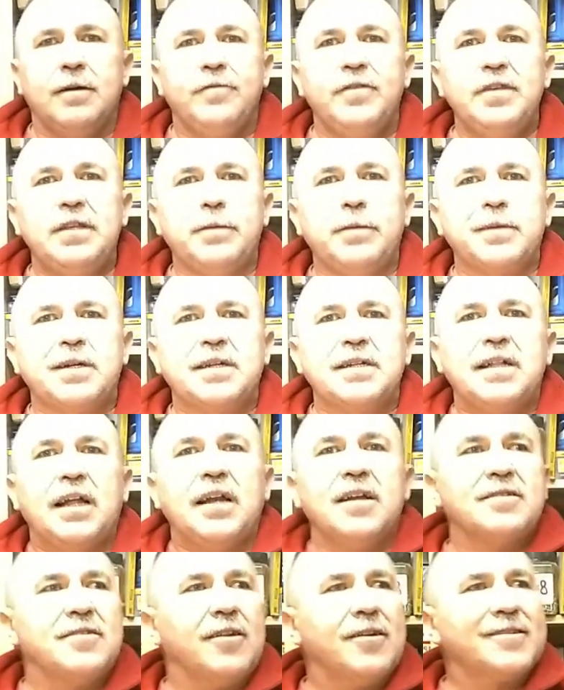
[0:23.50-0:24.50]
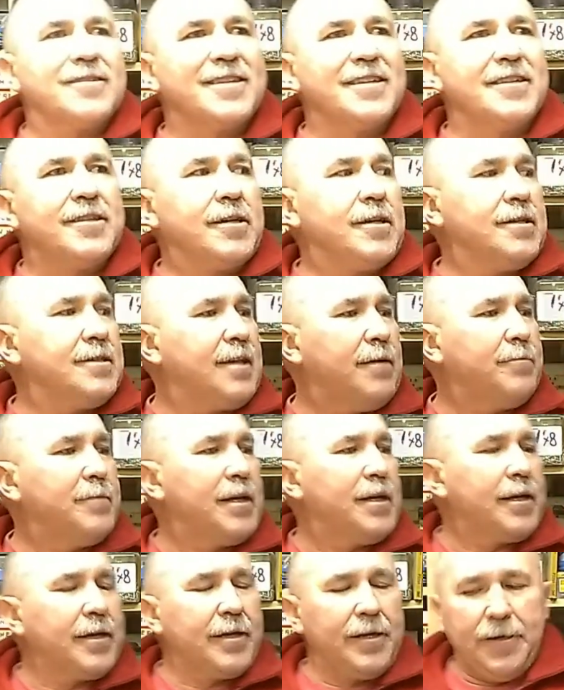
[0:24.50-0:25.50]
Witam na kanale Słowackie Triki z
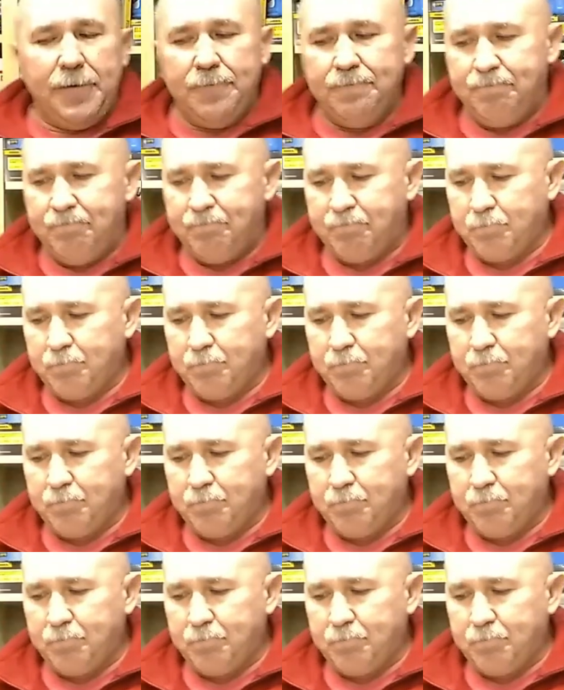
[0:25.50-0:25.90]
Ameryki.